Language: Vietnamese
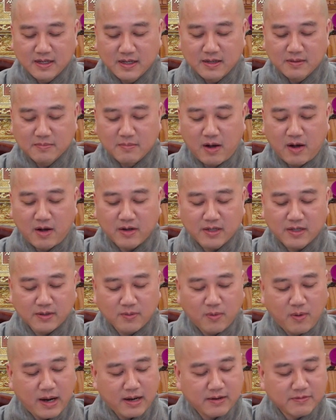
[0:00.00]
bỏ thì
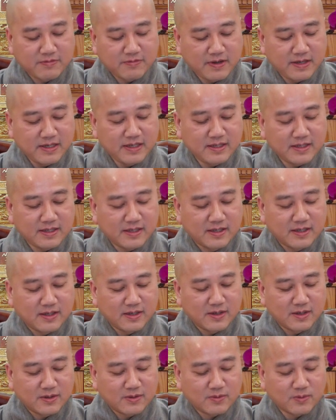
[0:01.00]
hoang phí
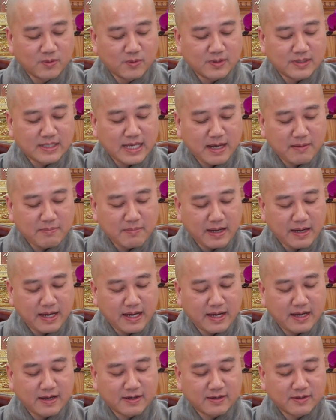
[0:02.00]
của cha
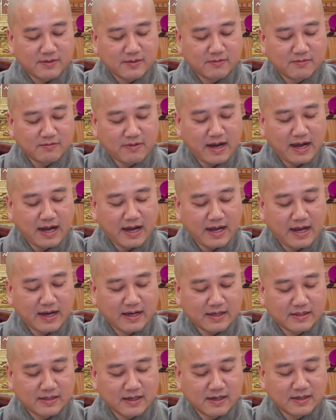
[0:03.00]
mẹ
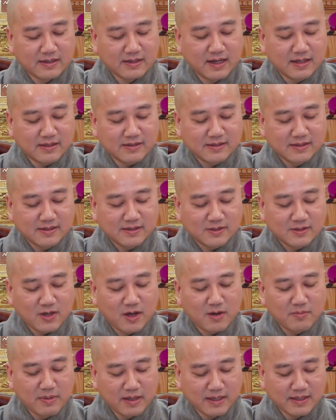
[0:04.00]
và trời đất
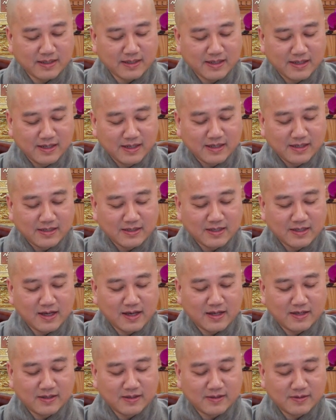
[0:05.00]
cho mình,
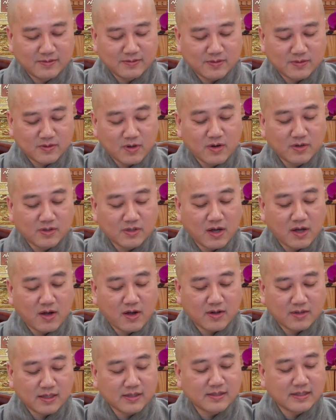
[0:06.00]
nên con
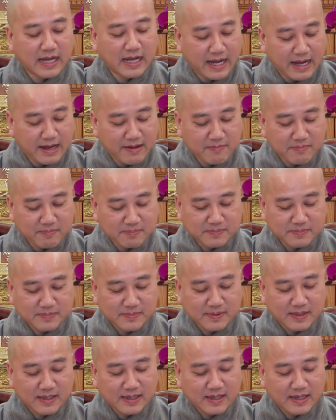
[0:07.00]
cho tất cả.
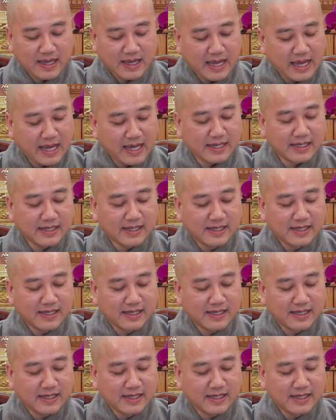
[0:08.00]
Hai,